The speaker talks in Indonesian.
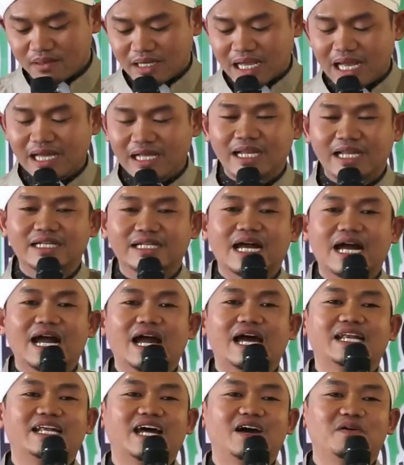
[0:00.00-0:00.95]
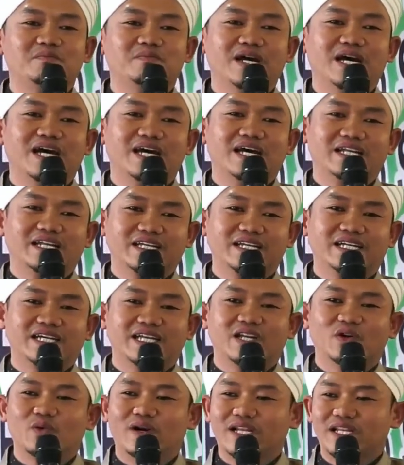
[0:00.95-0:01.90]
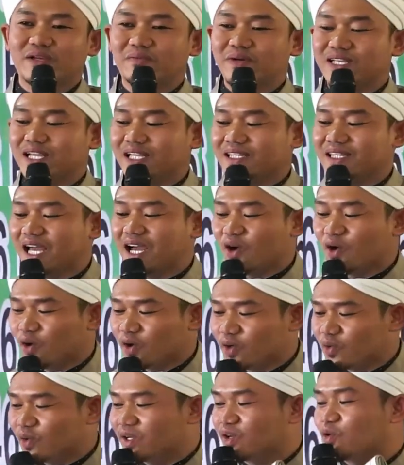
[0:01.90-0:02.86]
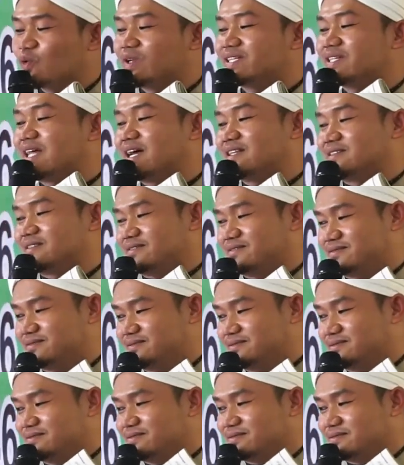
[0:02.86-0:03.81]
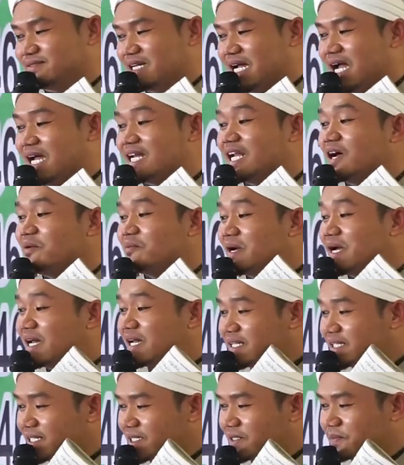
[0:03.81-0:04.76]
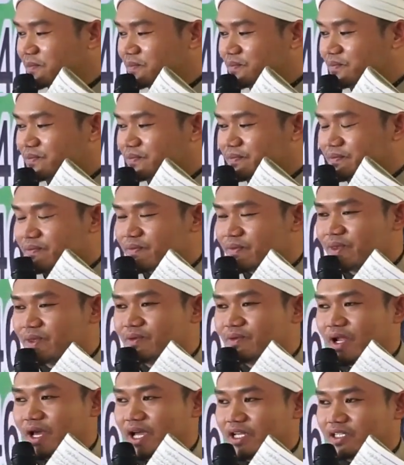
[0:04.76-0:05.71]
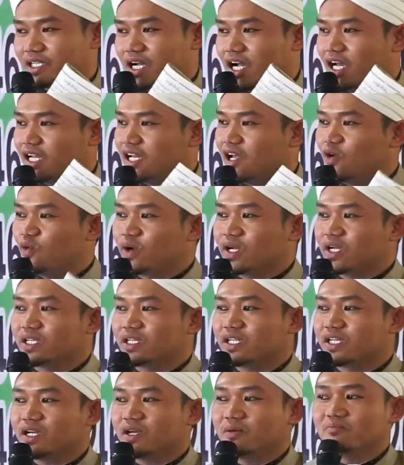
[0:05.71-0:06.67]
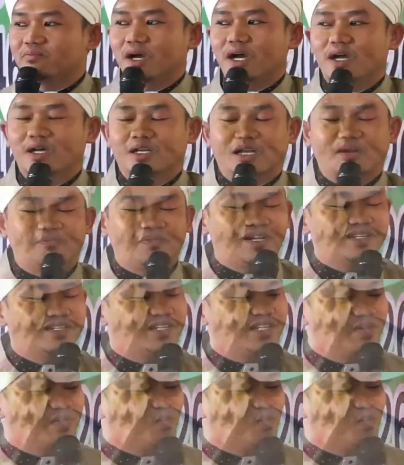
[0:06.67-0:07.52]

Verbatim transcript: ngaran kakanak bahari kadawani banyak takon wan kuitan kakanak bahari lain kakanak wah ini bah napa aja